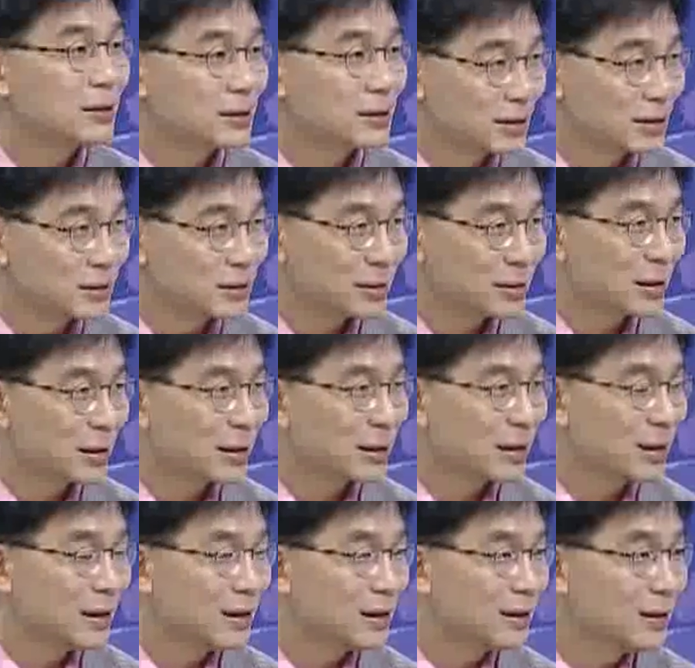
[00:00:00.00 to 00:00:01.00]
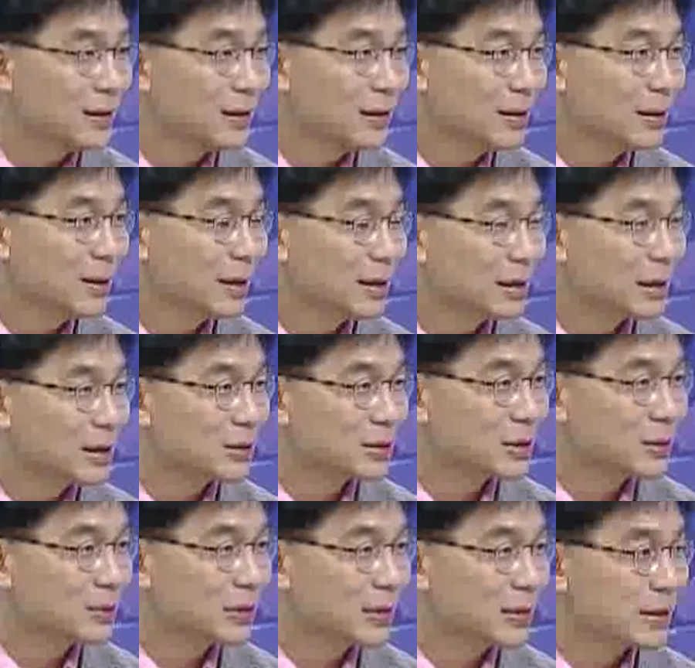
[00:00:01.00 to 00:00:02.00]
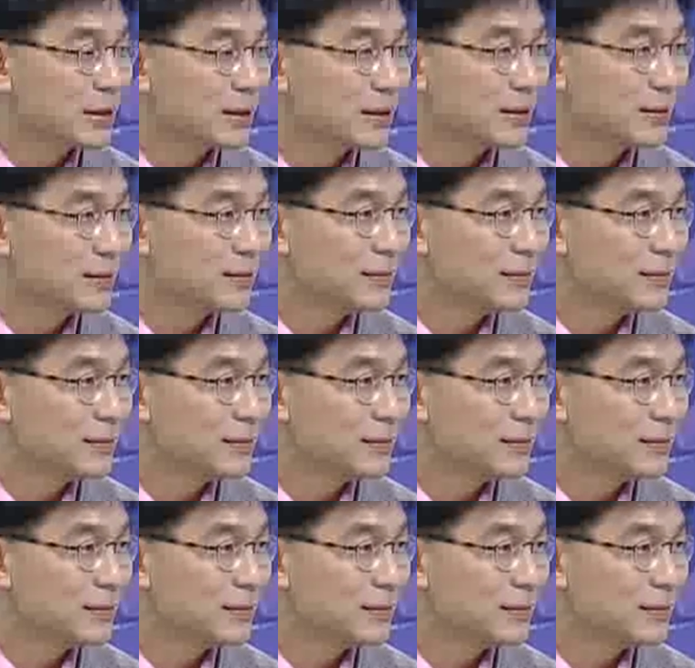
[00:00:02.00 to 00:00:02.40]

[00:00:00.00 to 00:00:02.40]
기성세대가 해야 한다고 보십니까?